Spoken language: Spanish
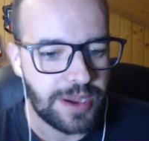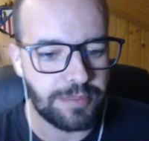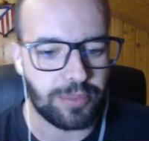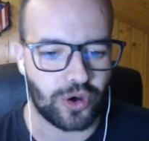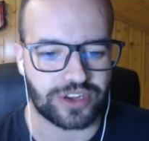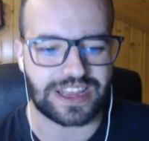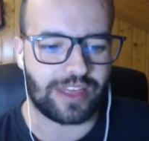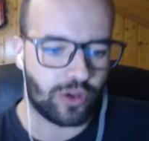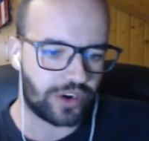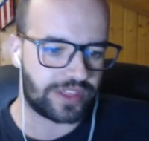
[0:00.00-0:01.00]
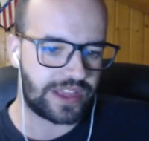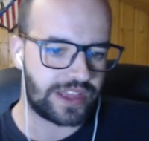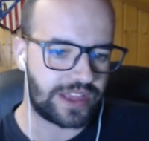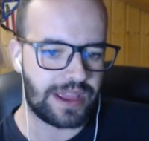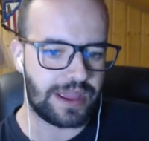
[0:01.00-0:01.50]
portador
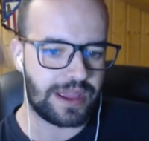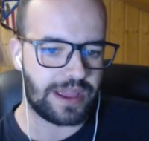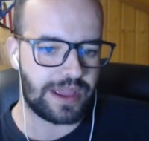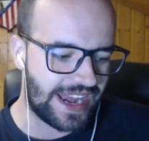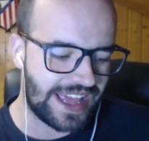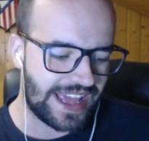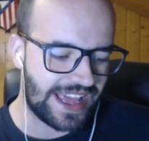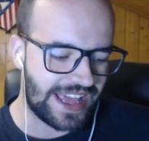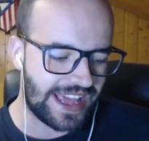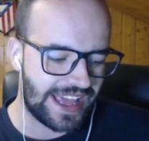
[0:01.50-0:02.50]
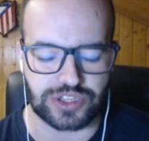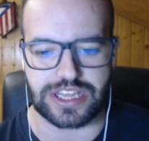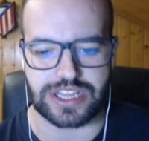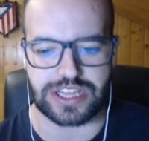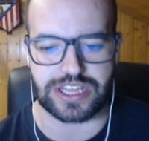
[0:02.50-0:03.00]
de malas
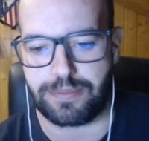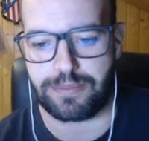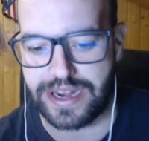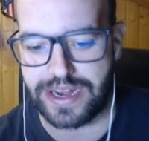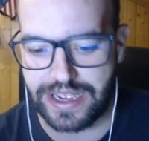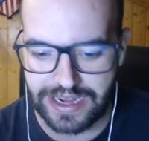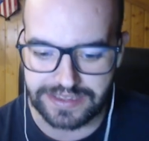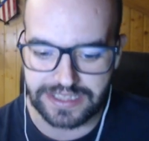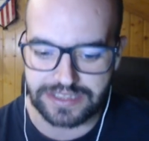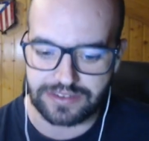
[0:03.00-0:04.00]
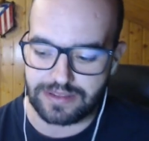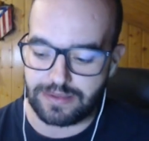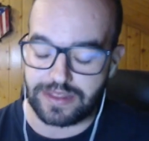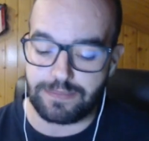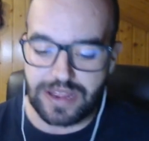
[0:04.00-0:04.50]
noticias para el Atlético de
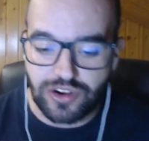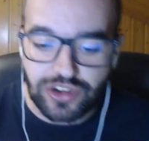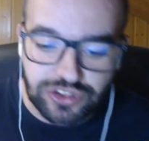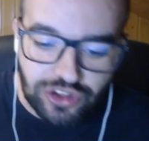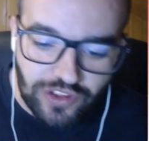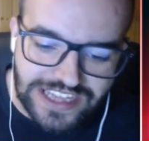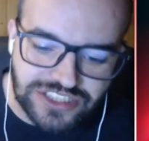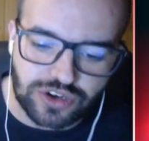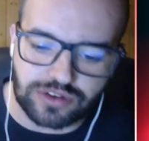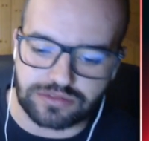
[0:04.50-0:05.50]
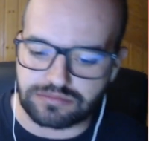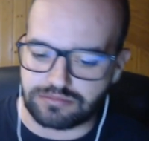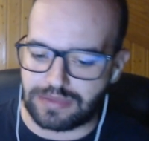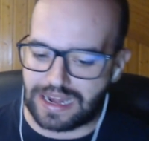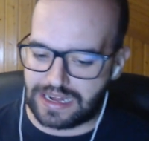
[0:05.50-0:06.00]
Madrid, pero no todas son
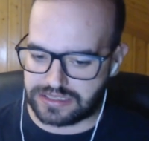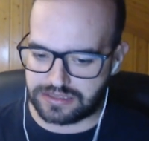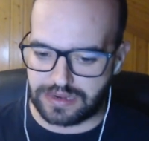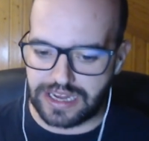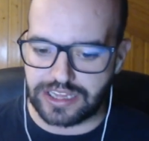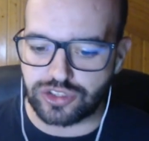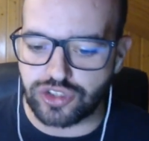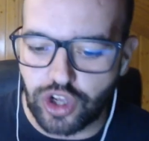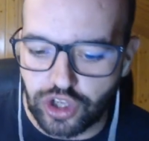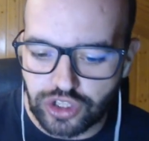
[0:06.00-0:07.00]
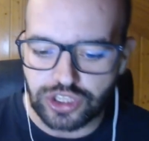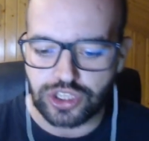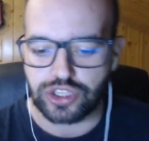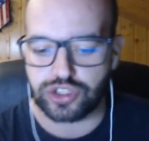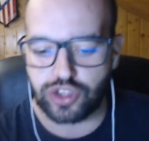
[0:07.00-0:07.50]
malas, ¿vale? No
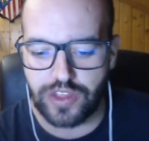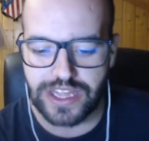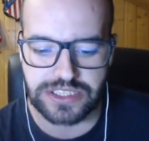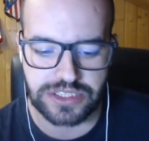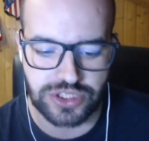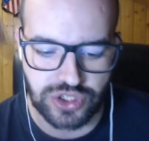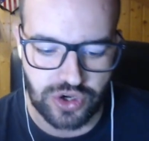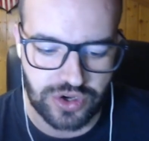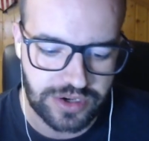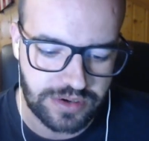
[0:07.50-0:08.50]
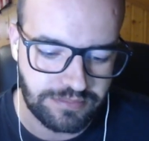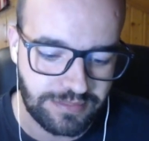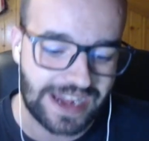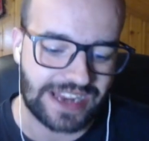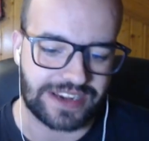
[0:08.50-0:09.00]
todas son
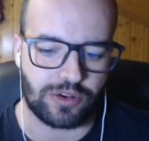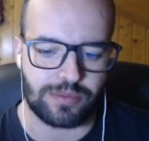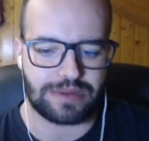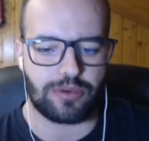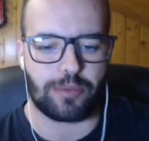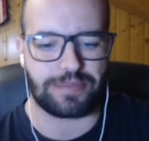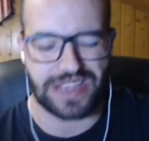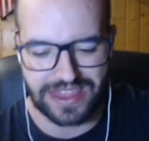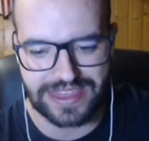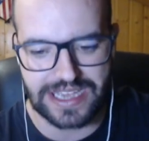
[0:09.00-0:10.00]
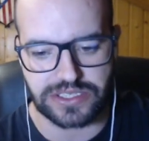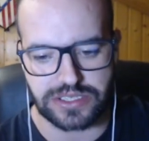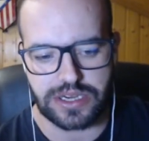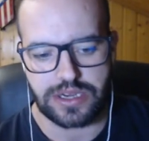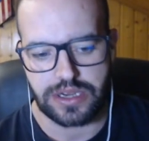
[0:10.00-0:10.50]
malas. Recuperamos
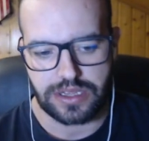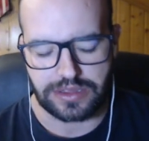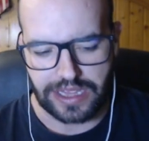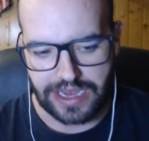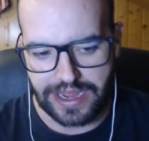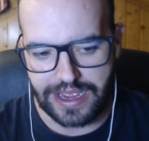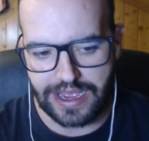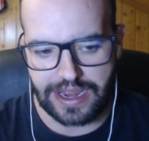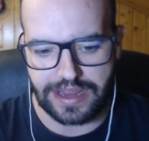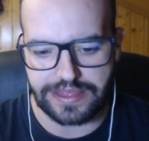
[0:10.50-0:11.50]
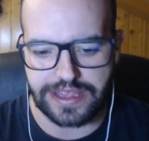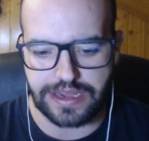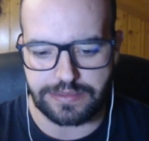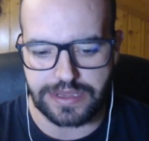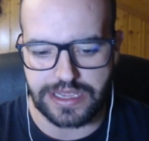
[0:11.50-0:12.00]
piezas de cara al
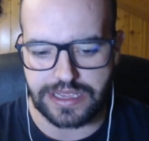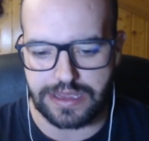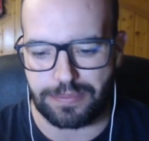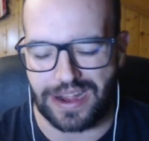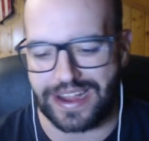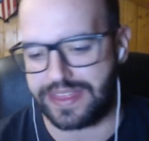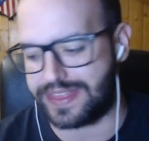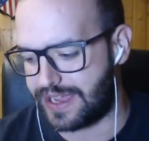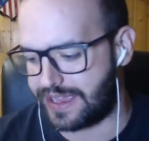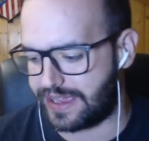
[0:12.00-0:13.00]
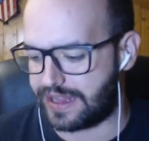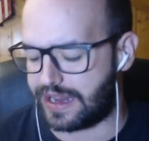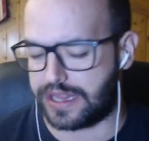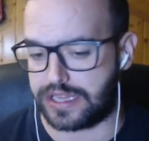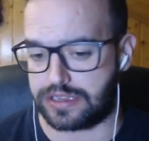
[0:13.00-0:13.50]
derby y parece que el
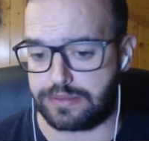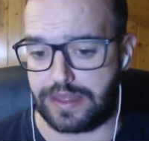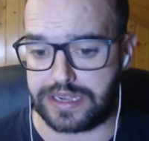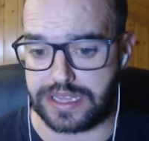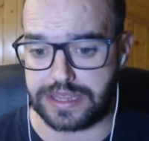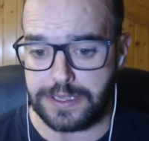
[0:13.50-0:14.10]
Atlético de Madrid